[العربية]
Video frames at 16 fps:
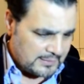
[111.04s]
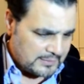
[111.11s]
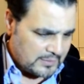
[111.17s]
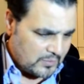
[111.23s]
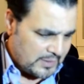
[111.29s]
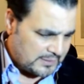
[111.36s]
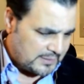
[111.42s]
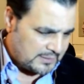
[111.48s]

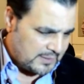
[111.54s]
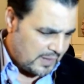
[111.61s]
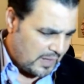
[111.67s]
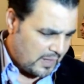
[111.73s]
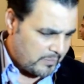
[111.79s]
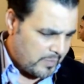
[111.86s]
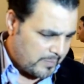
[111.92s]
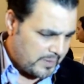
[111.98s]
دلوقتي انت
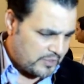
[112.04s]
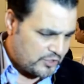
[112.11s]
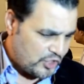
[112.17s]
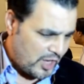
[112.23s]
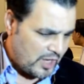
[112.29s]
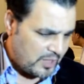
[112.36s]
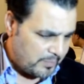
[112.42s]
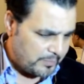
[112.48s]
الحرب ما
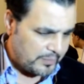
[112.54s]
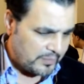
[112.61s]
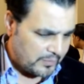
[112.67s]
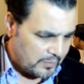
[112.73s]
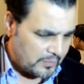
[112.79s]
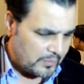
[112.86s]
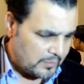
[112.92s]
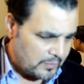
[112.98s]
بقتش حرب
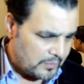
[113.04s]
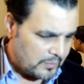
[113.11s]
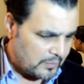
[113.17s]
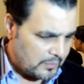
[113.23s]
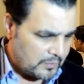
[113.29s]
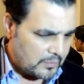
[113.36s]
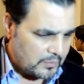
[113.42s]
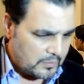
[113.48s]

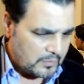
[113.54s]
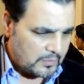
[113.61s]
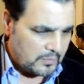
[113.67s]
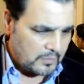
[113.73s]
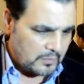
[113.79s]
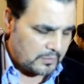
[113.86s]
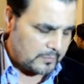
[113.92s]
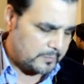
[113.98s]

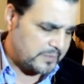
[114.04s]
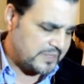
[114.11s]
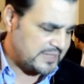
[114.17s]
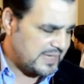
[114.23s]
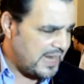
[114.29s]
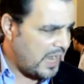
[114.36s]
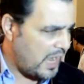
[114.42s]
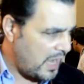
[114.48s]
آه،
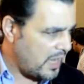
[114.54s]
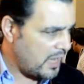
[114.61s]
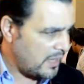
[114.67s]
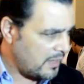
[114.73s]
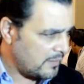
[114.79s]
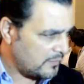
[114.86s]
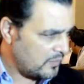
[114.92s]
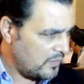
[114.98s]
بسلاح
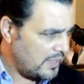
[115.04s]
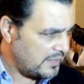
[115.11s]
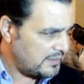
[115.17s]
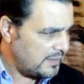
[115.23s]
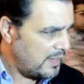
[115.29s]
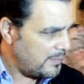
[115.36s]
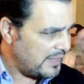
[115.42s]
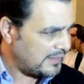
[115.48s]
آه،
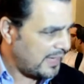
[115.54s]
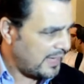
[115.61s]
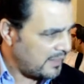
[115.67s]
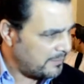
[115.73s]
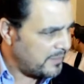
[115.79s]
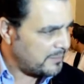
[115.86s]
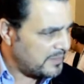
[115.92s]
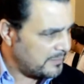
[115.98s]
دلوقتي لا بقت
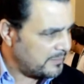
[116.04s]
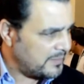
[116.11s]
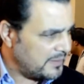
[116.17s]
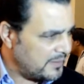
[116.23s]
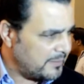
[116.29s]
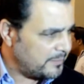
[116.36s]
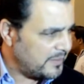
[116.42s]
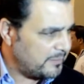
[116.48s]
حرب
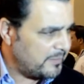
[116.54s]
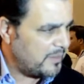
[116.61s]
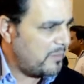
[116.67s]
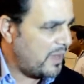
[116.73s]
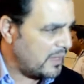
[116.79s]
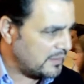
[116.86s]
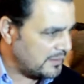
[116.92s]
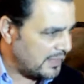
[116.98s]

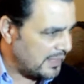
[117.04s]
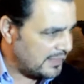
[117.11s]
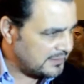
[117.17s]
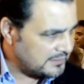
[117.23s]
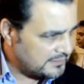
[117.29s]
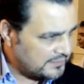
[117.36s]
بالمرض يعني